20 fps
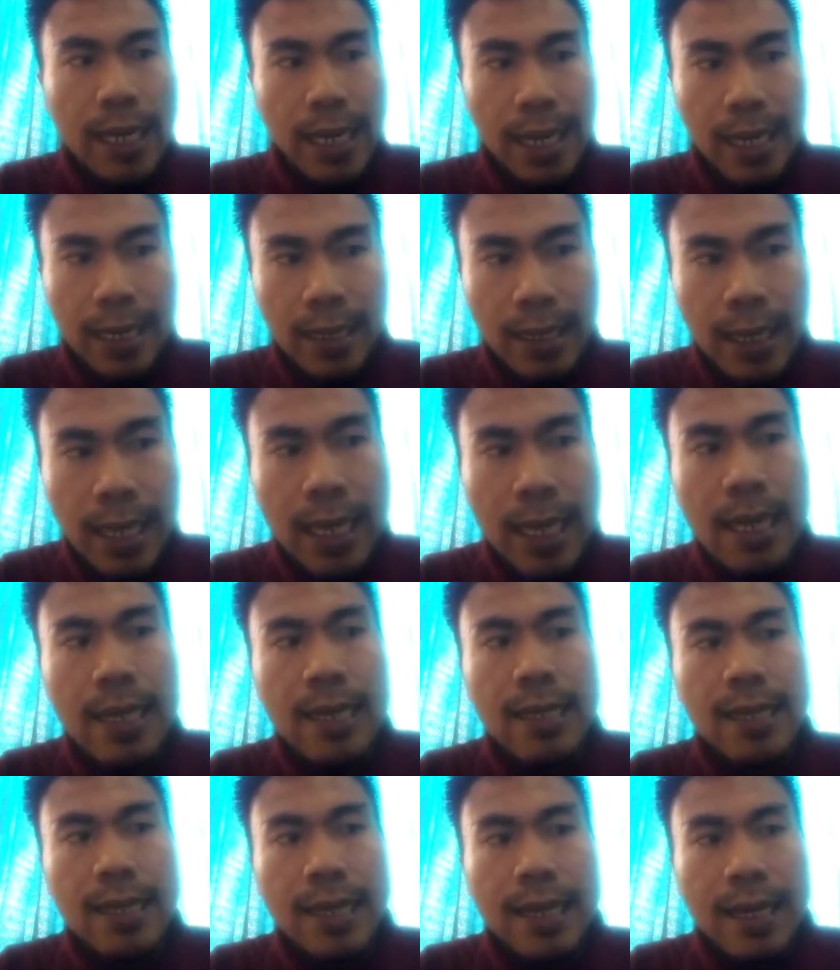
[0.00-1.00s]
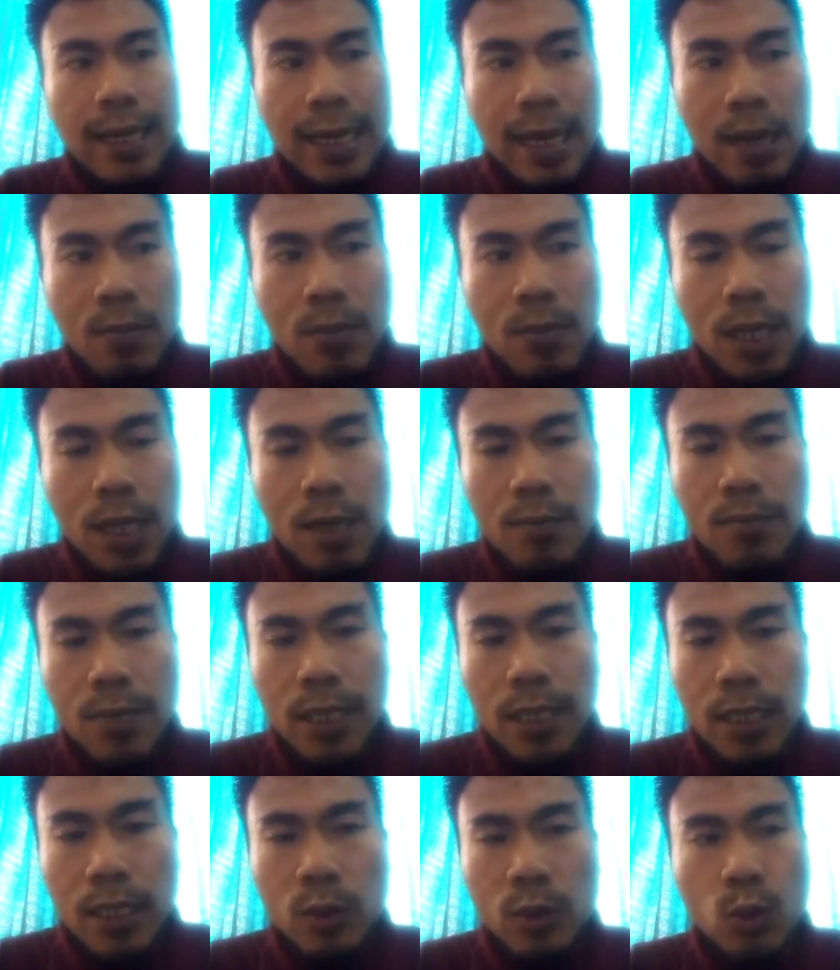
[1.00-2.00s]
Karena
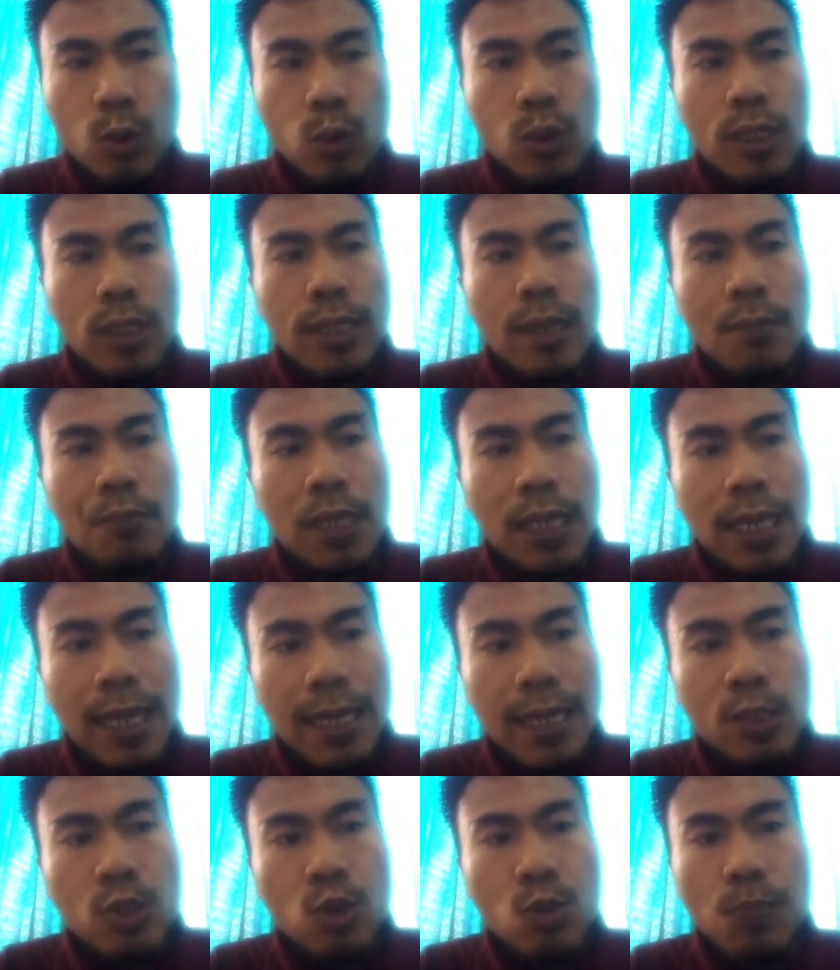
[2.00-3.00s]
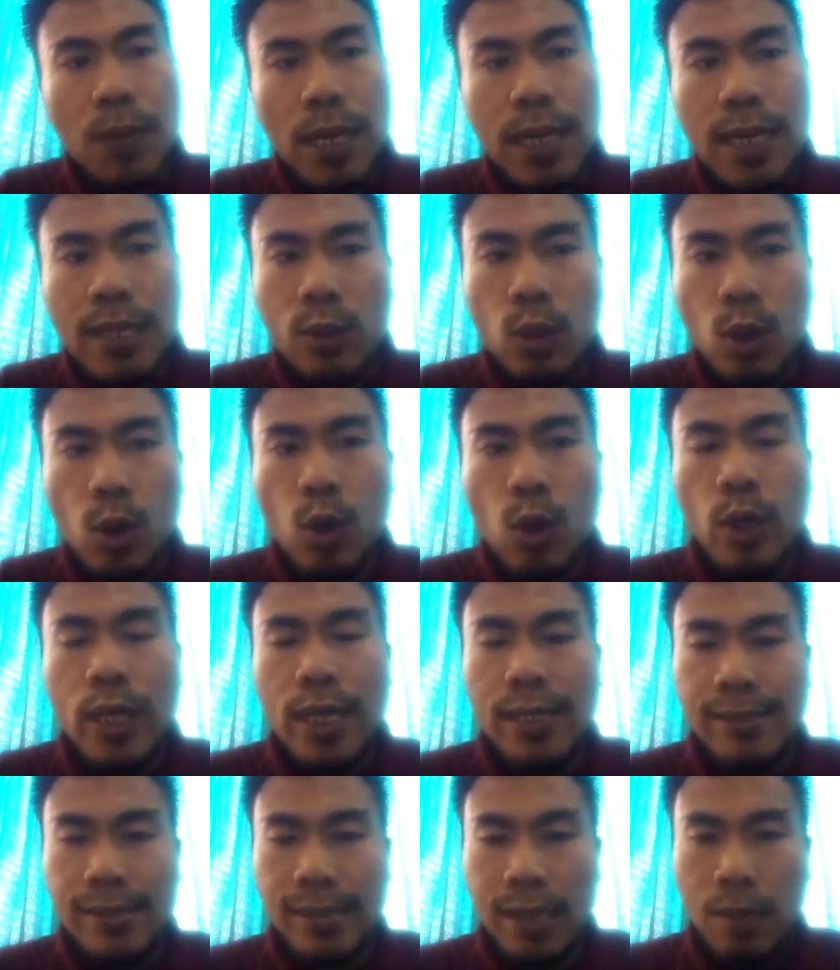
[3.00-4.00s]
gambar-gambar itu tetap mengacu pada tokoh
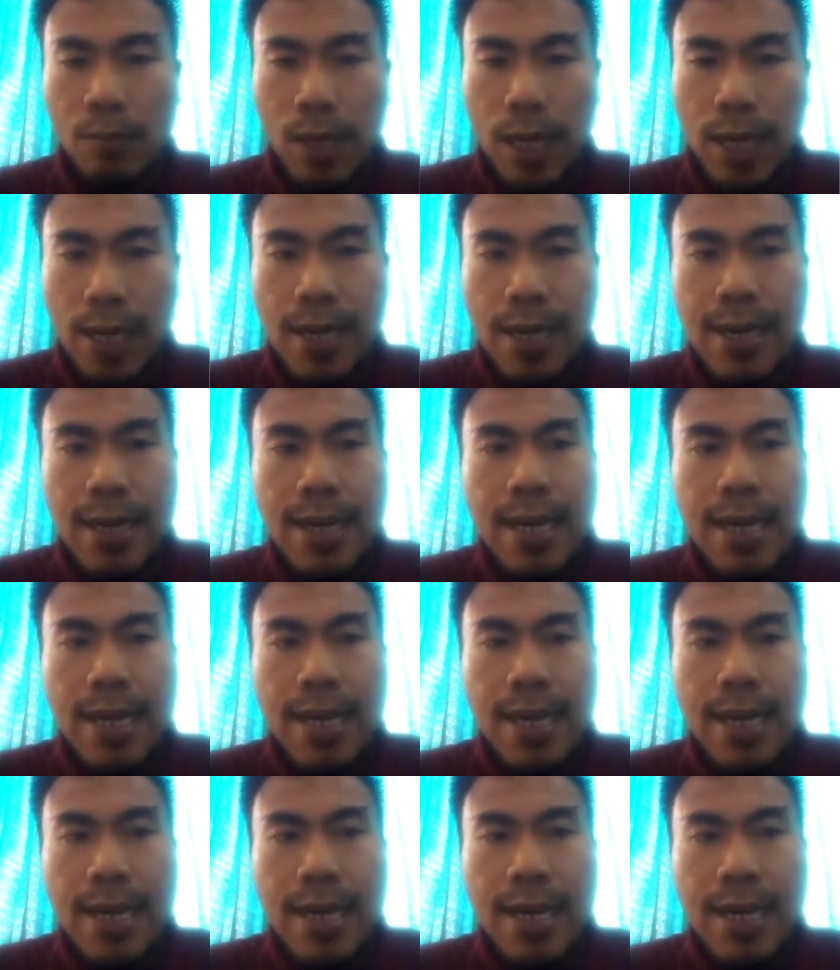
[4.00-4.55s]
yang sama,